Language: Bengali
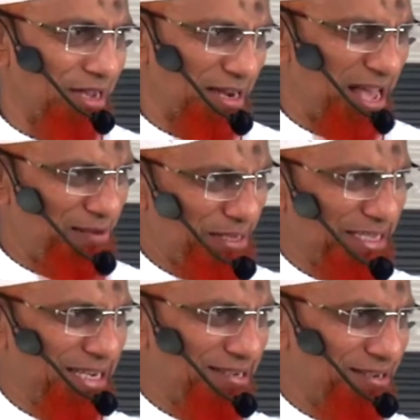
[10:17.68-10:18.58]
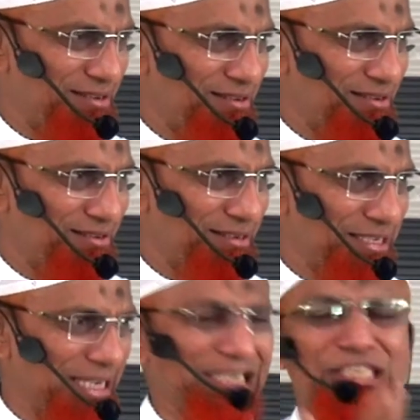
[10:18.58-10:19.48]
আর আমাদের
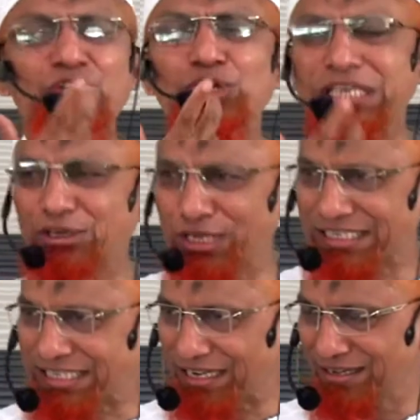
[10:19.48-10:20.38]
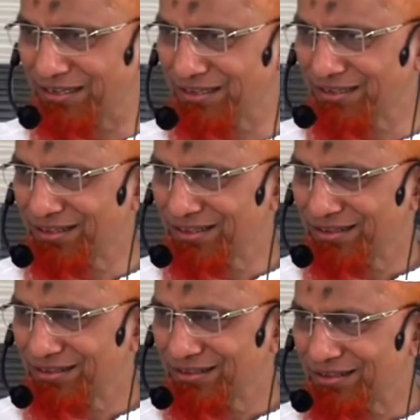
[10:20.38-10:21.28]
ট্রেডিশন কি হয়েছে
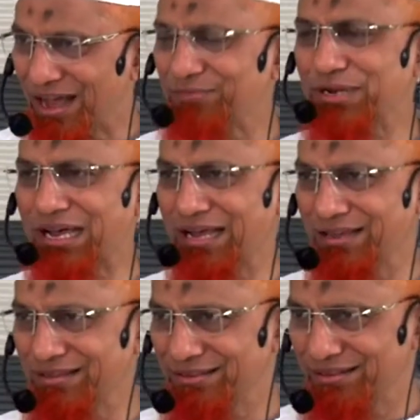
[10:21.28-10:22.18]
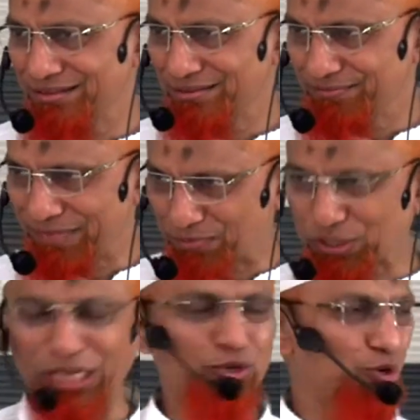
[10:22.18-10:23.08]
আমরা
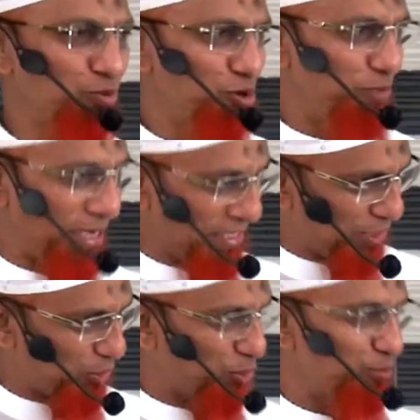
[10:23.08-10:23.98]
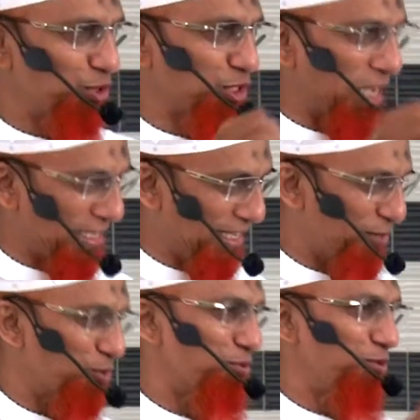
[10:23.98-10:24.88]
ব্যবসা করব বাণিজ্য করব চাকরি
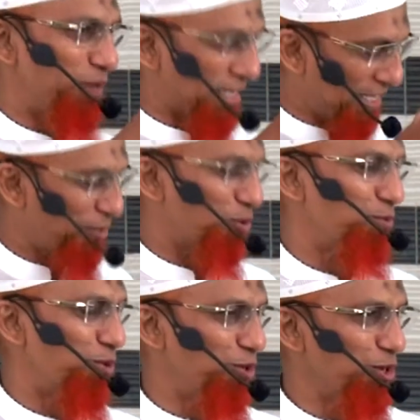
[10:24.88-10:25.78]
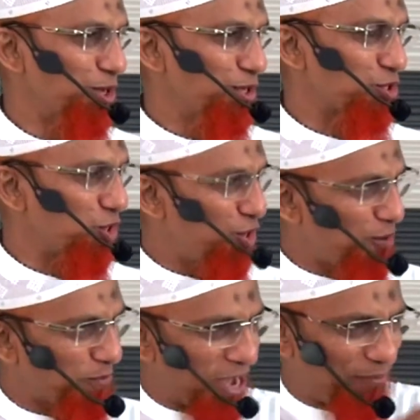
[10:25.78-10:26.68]
করব বাকরি করব
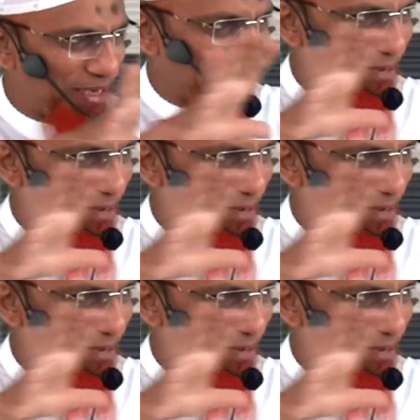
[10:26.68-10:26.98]
সব কামাই